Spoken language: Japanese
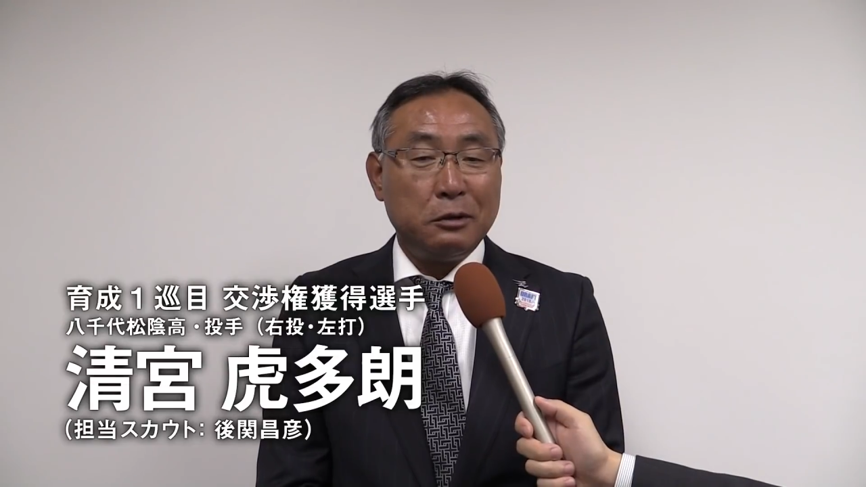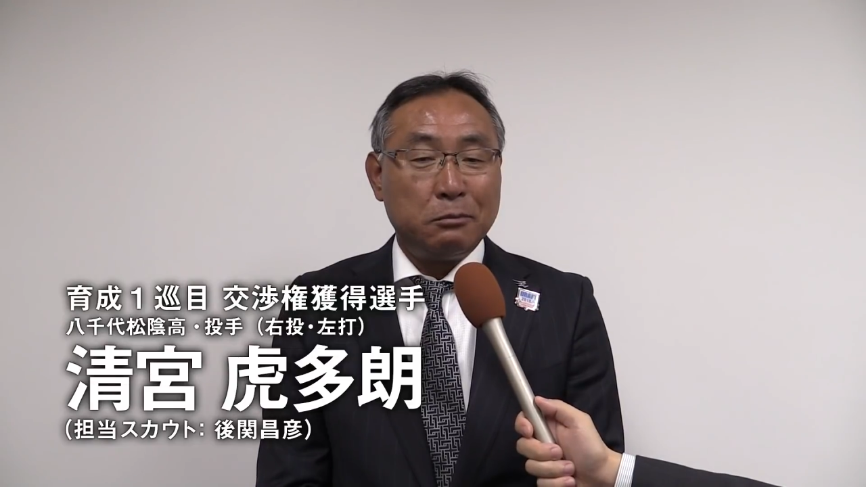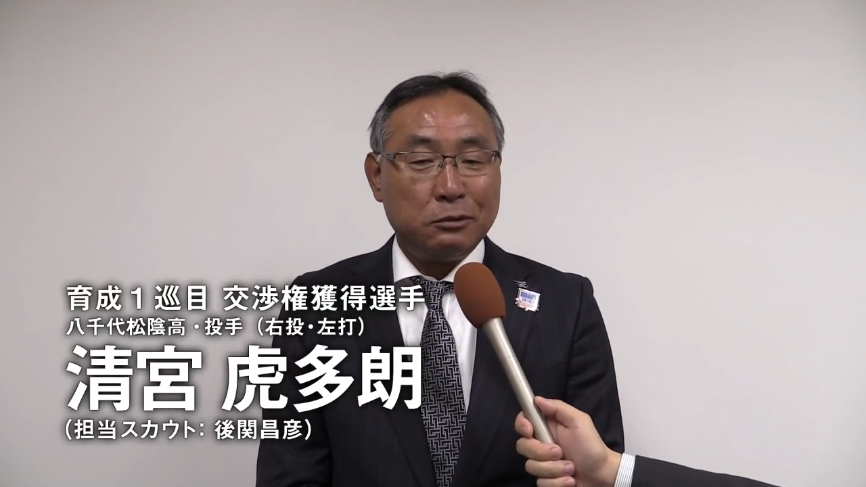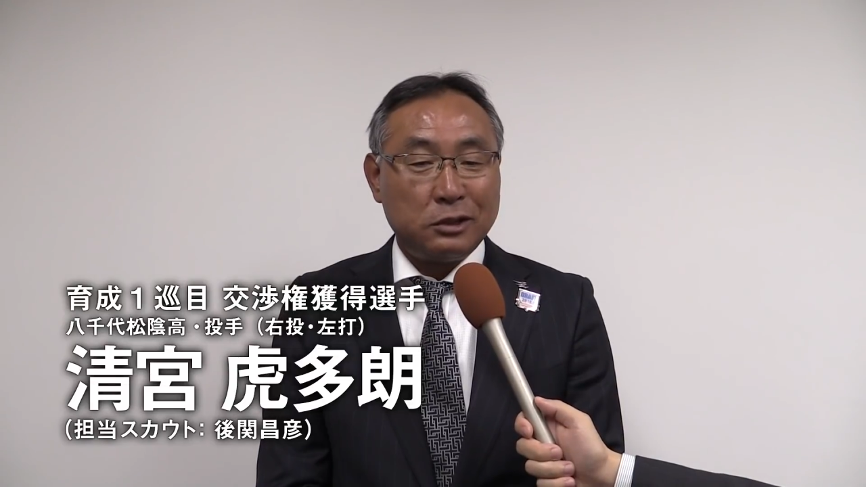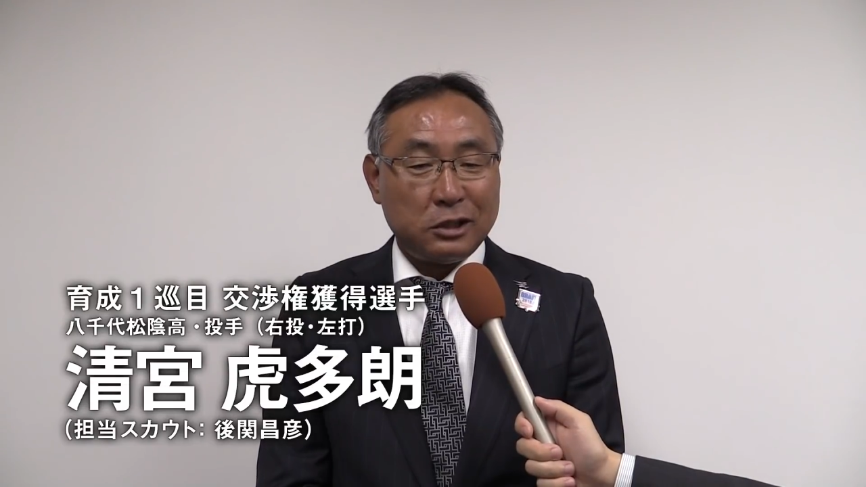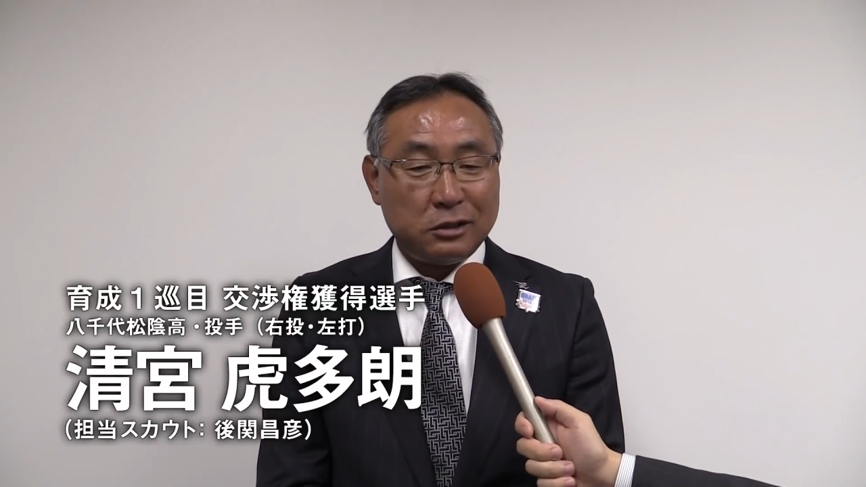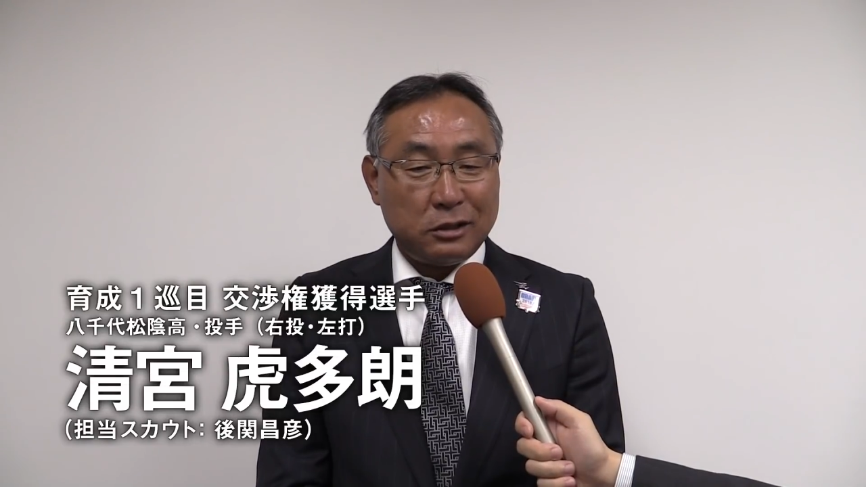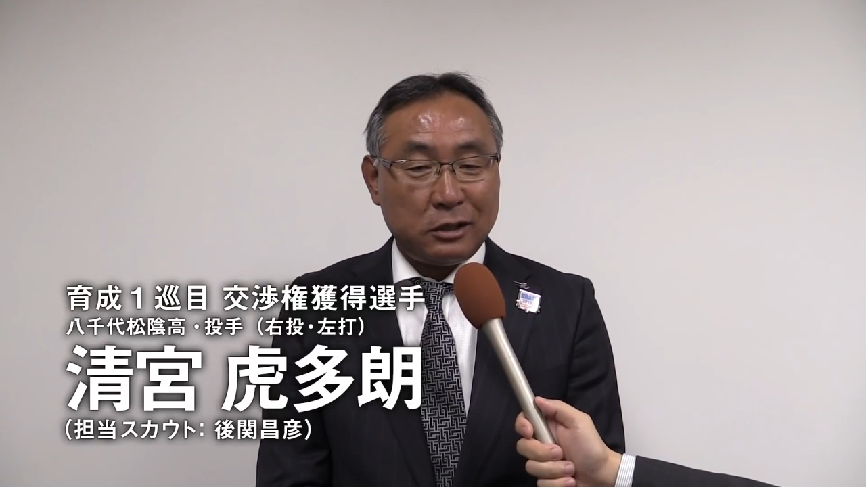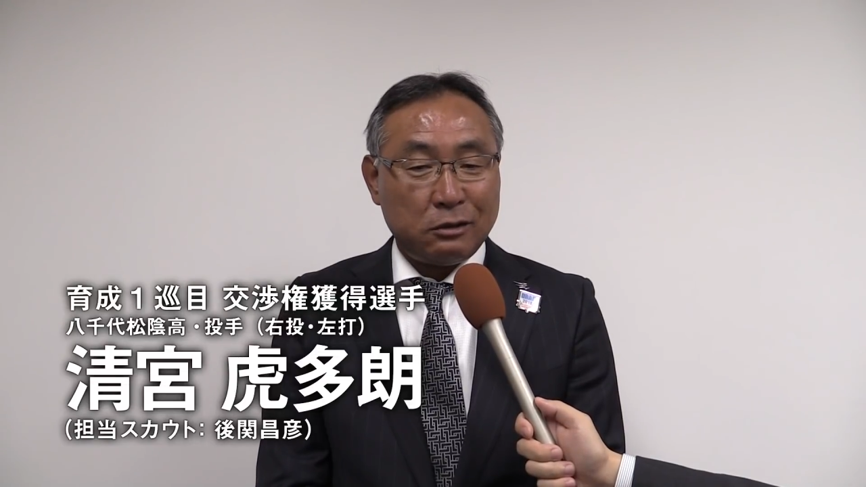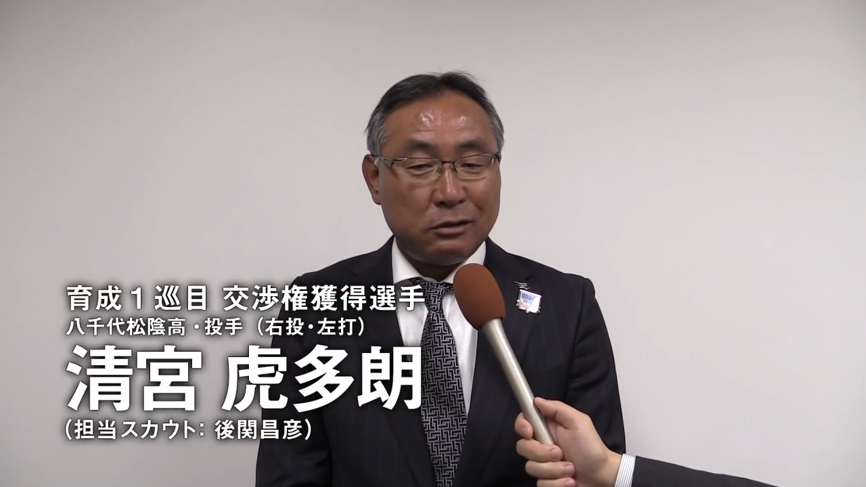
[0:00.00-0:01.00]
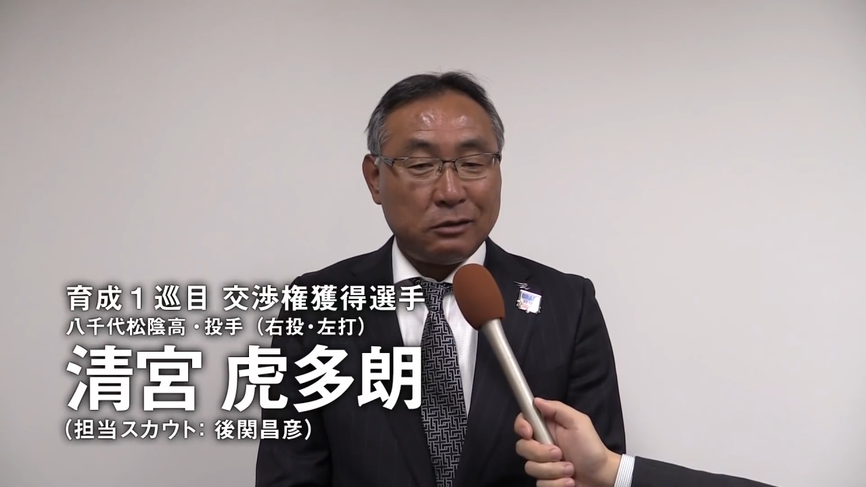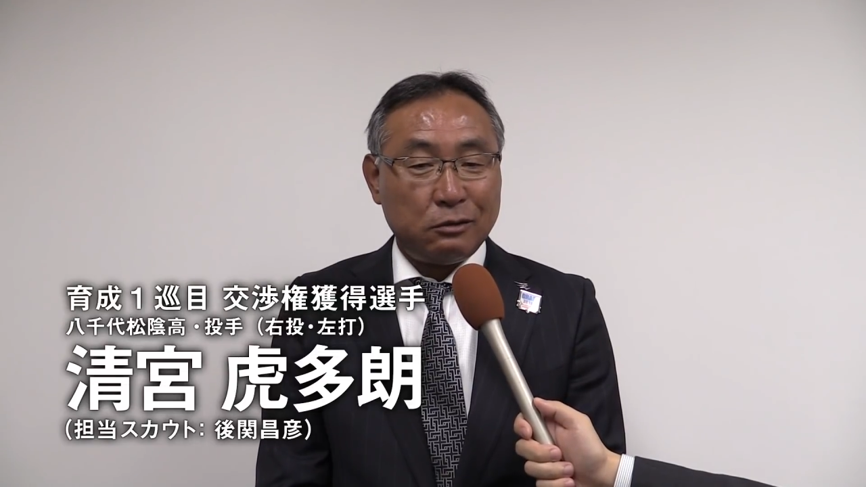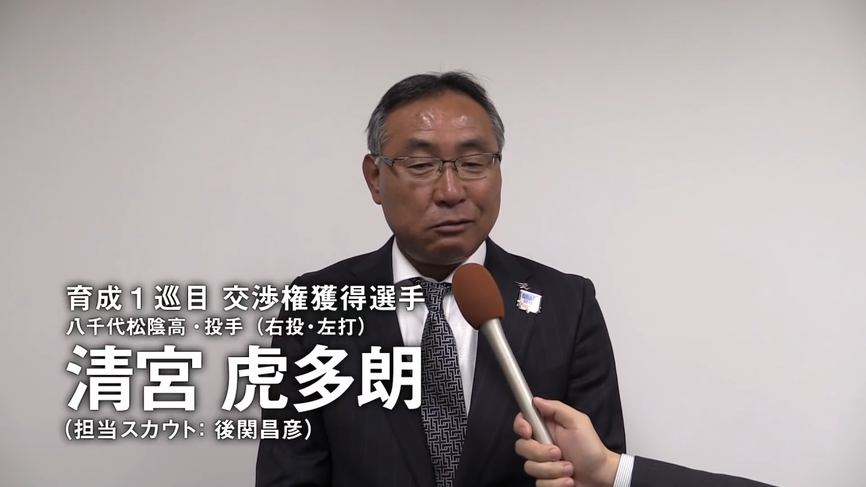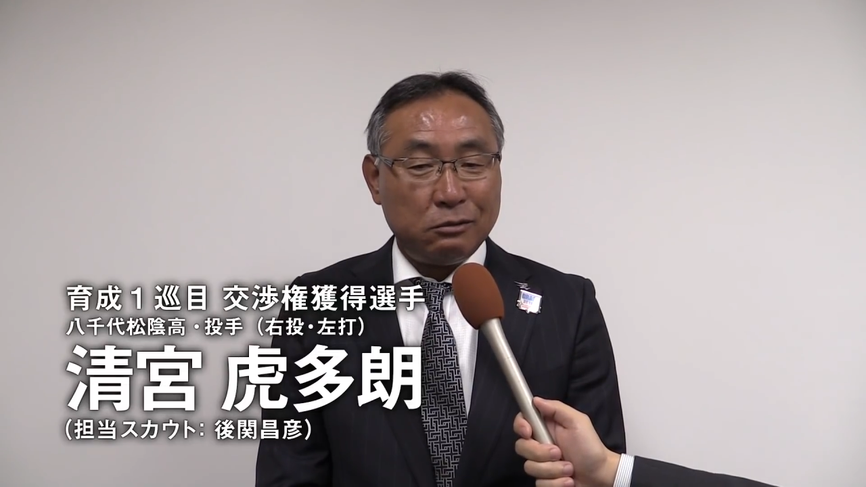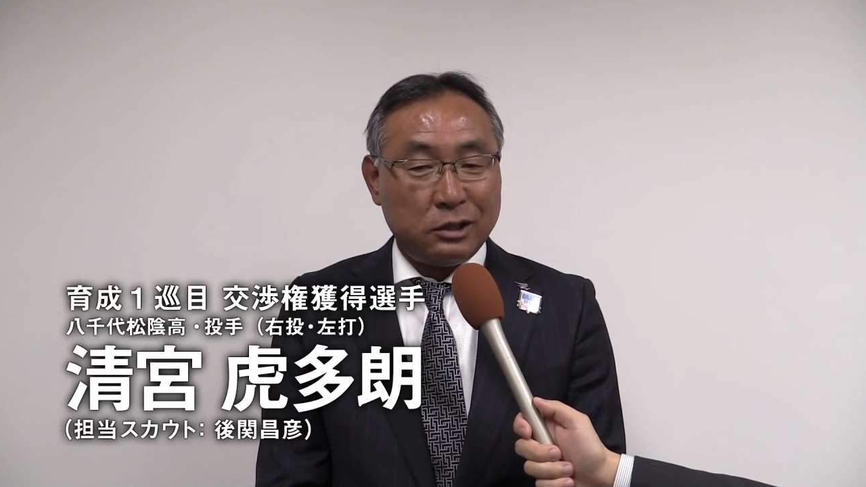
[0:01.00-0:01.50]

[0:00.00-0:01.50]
もしかしたら大